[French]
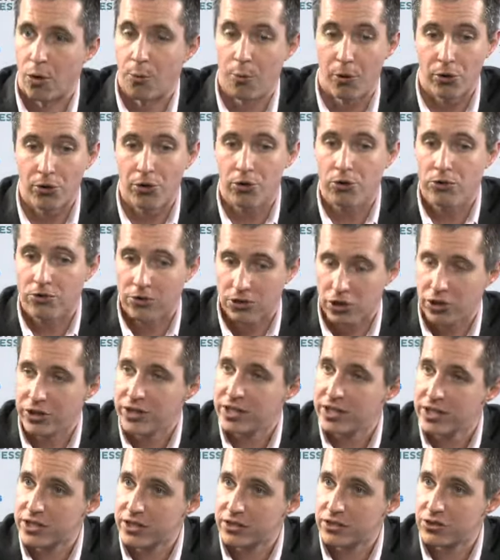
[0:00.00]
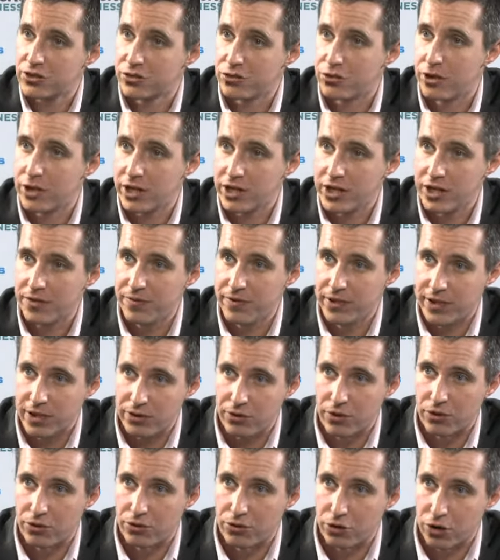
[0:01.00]
prenant connaissance de l'activité
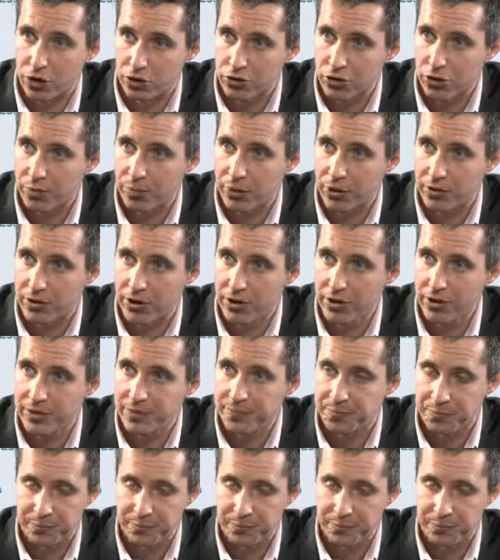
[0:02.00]
de, de l'entrepreneur.